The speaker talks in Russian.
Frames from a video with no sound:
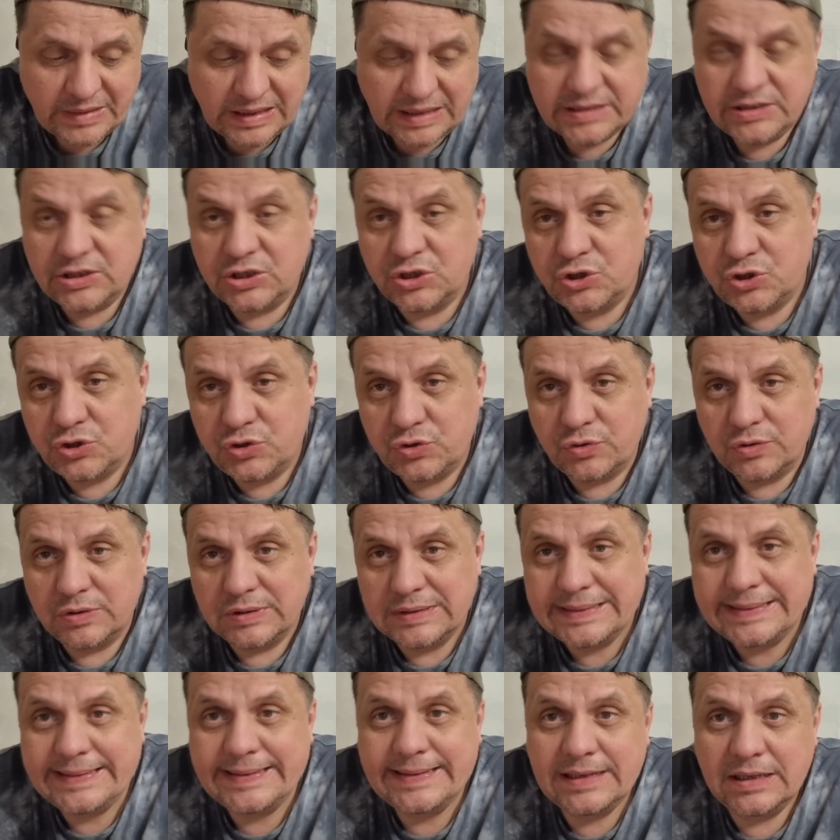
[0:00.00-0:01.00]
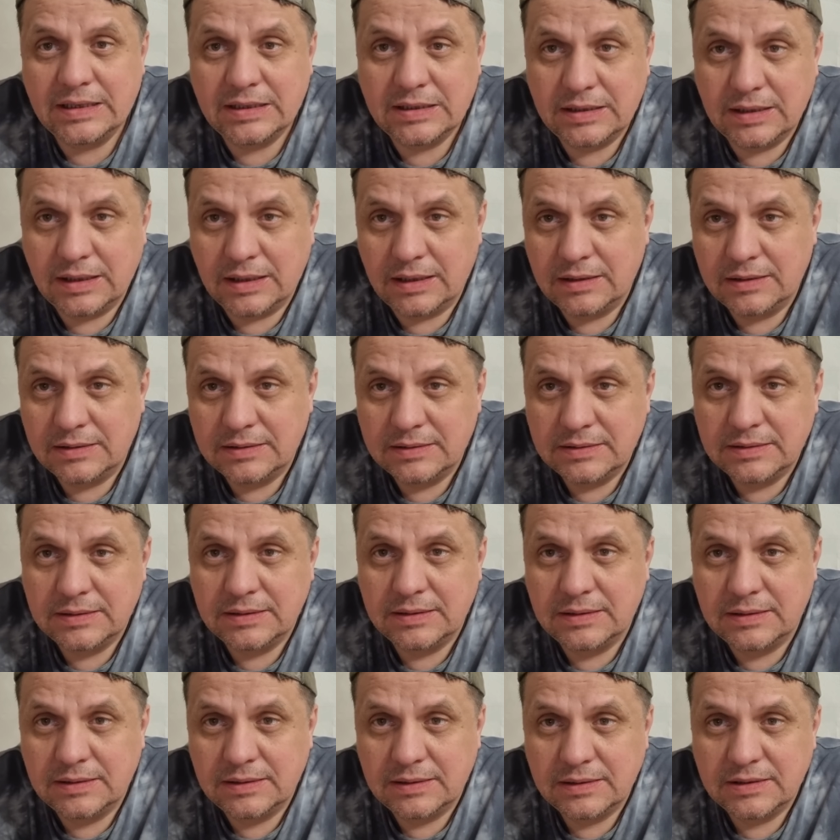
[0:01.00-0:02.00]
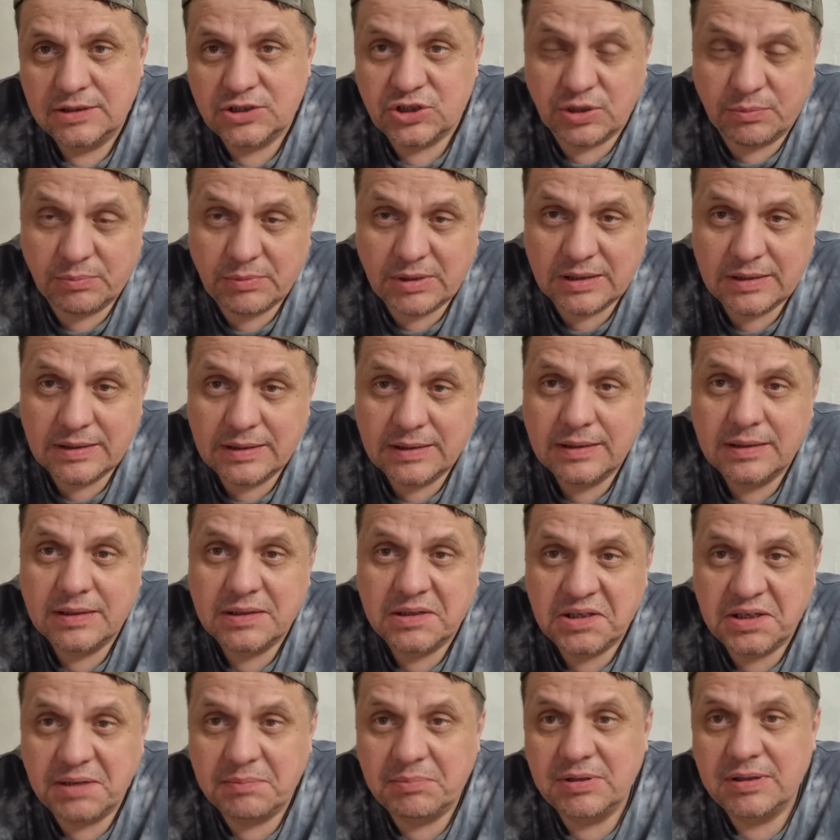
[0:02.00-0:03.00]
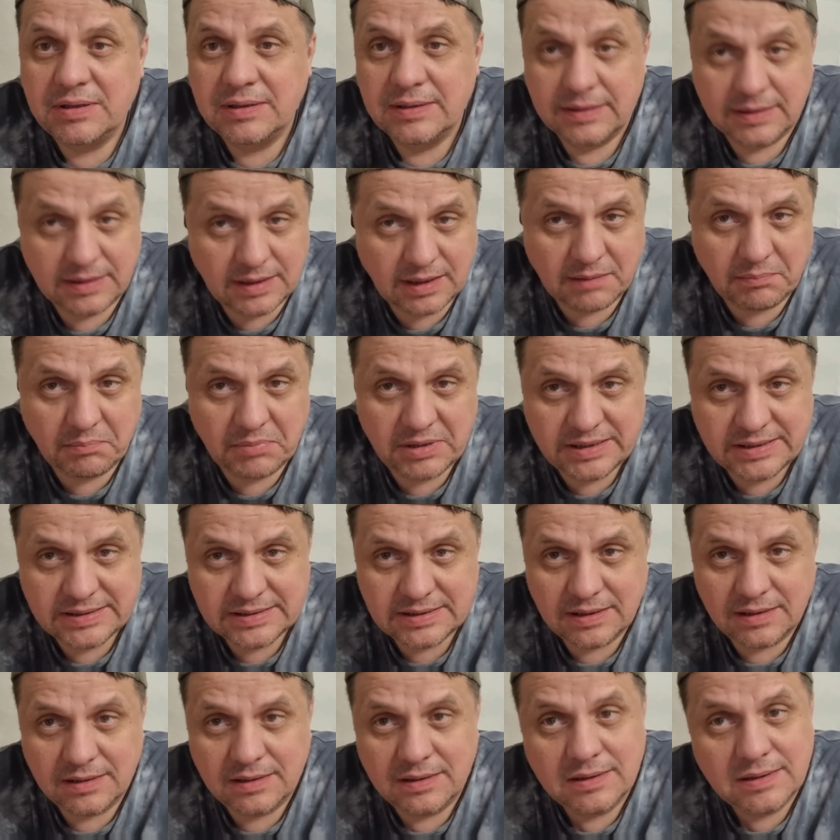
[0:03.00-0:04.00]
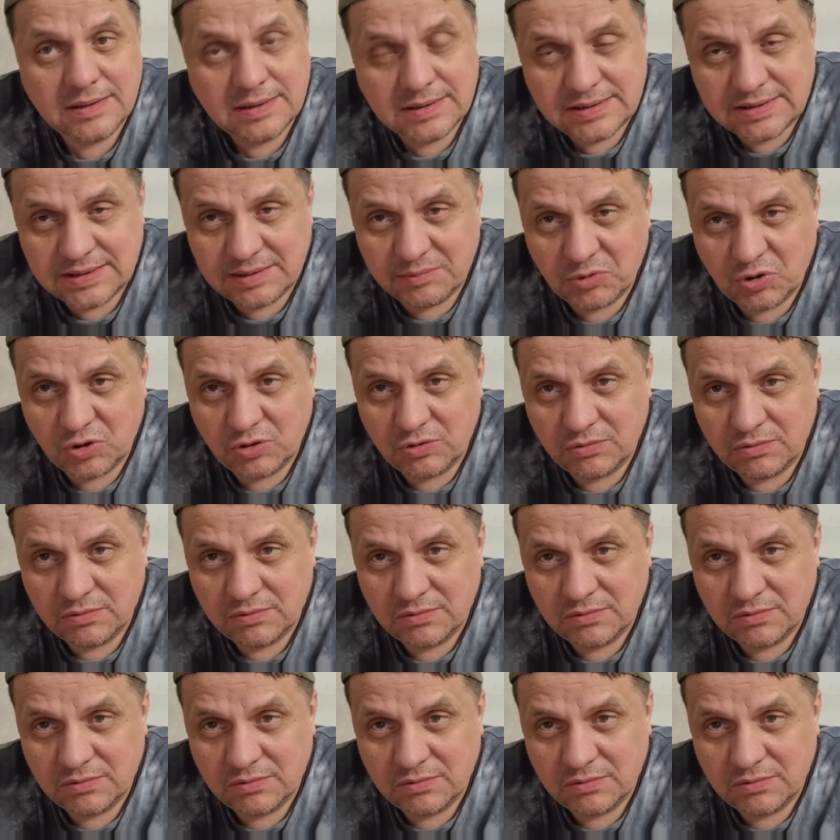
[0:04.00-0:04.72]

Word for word: еще никогда шаман не был так близко к демону